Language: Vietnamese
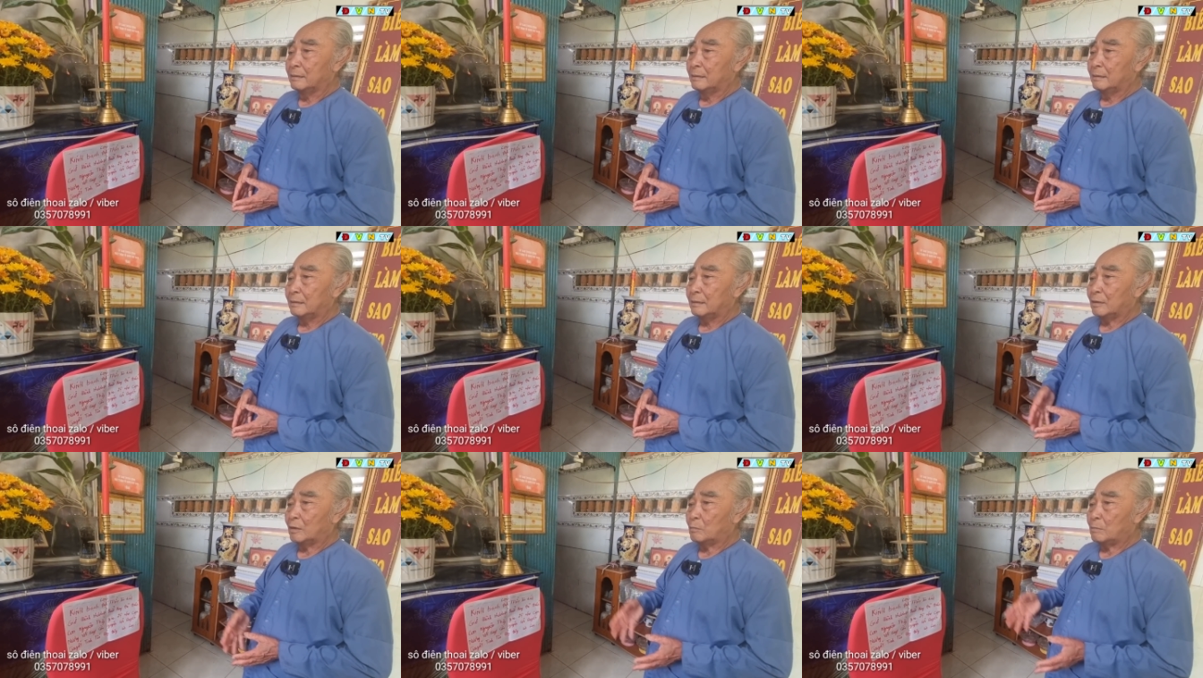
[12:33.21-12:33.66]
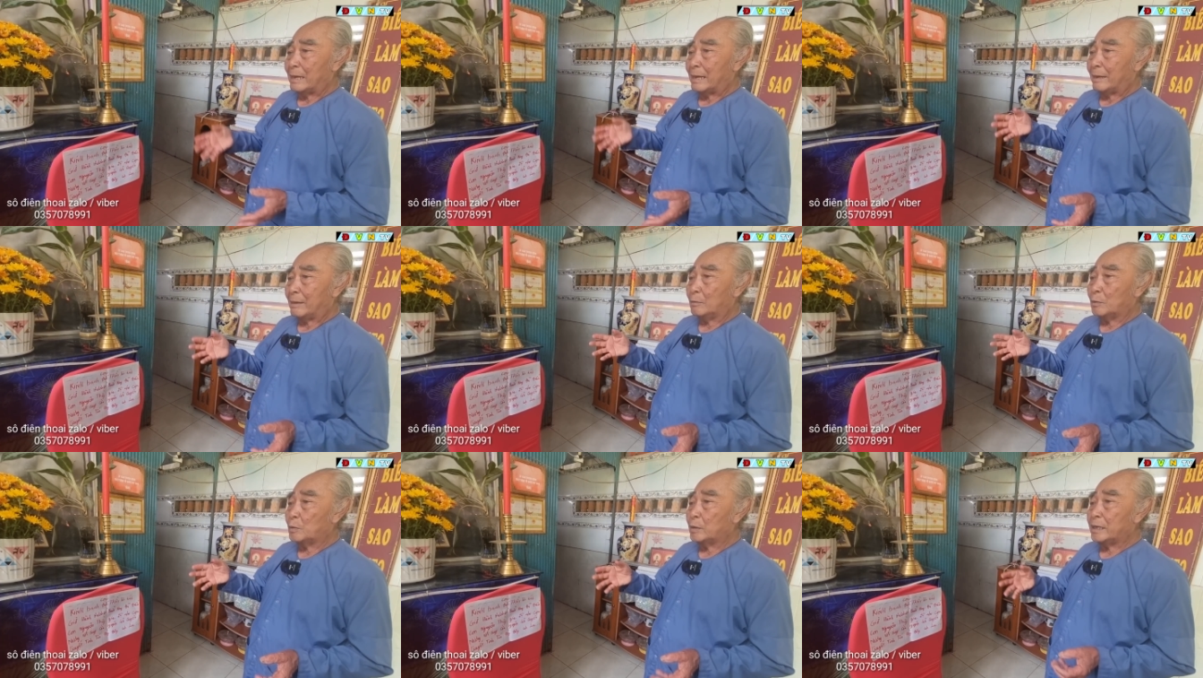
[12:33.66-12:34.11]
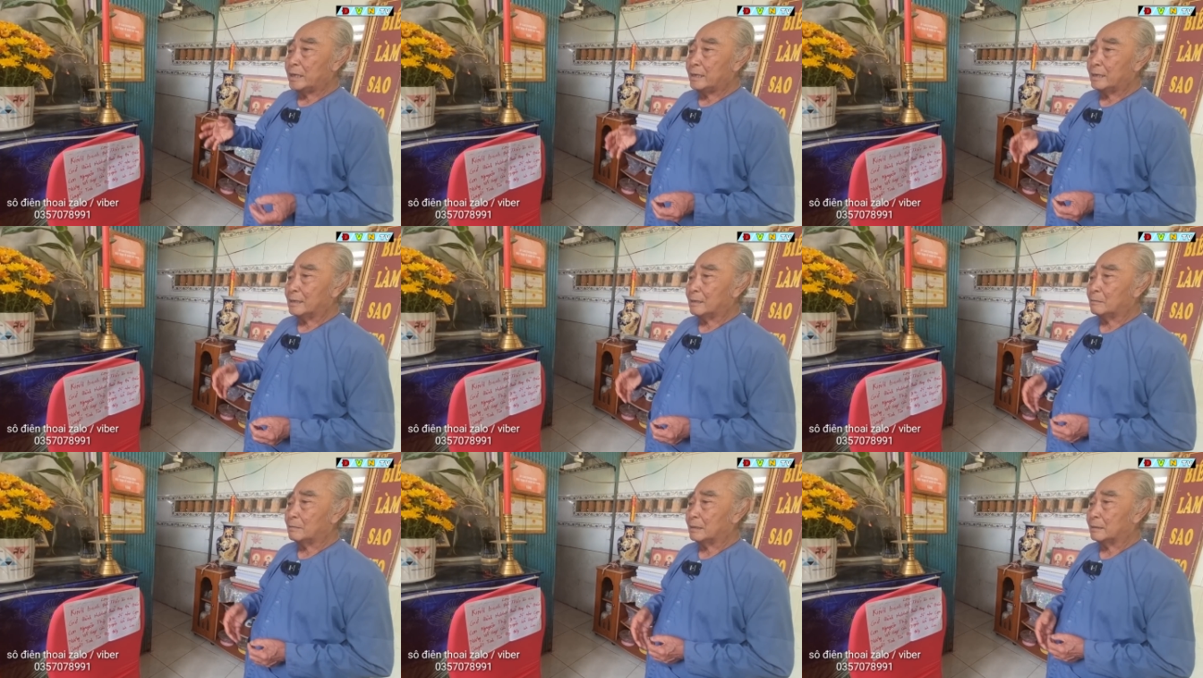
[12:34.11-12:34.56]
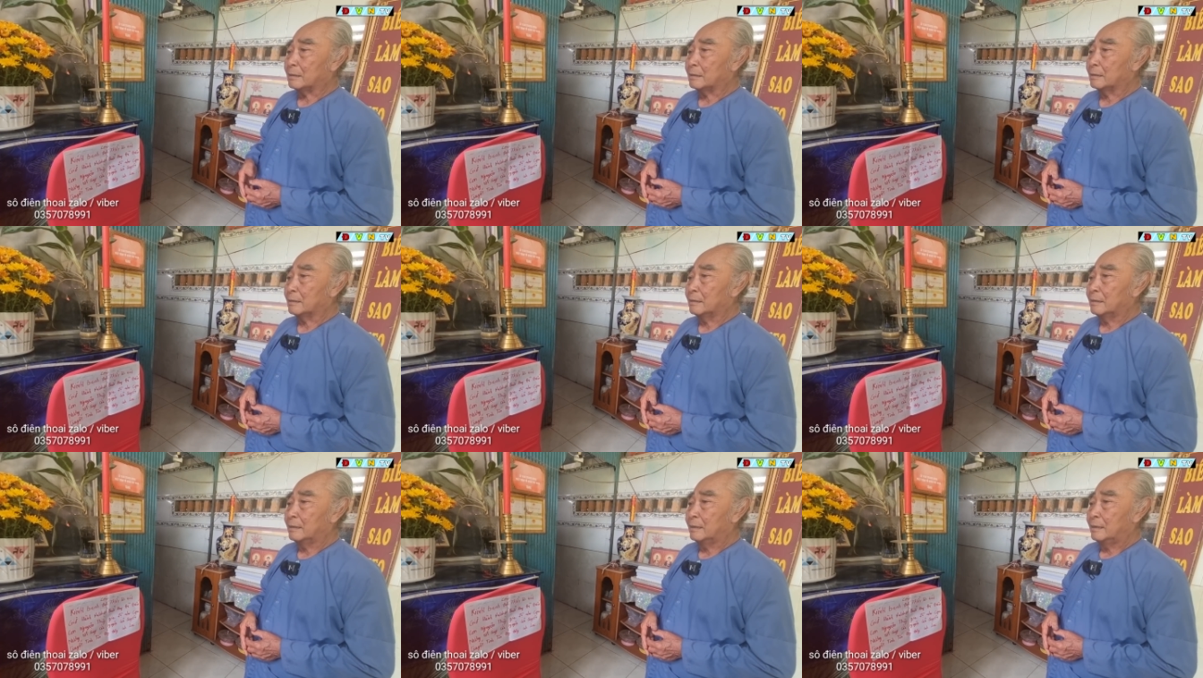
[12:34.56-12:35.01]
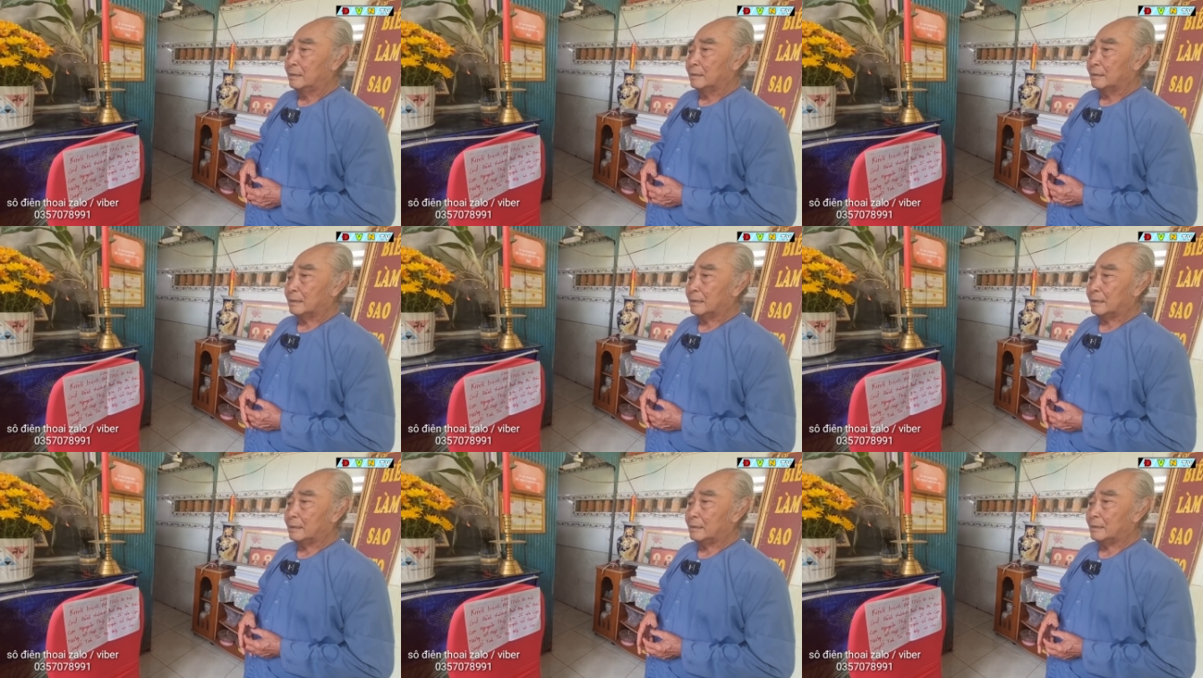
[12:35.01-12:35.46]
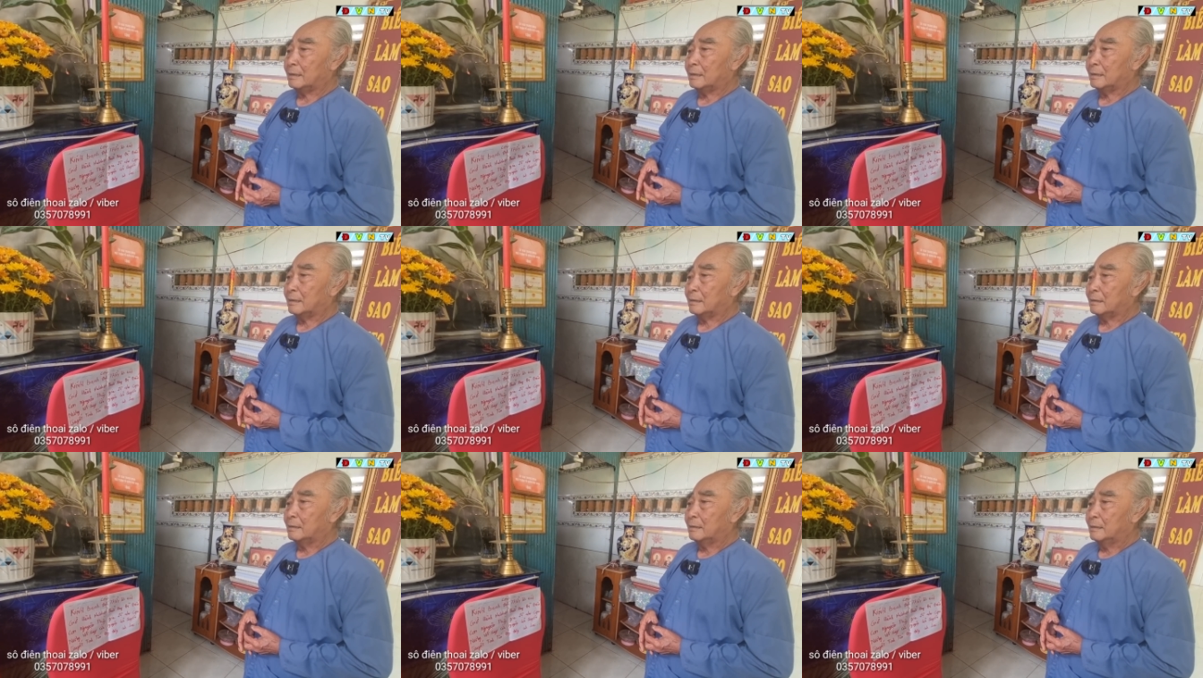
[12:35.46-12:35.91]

Dạ. đầu mão đầu hia không à cái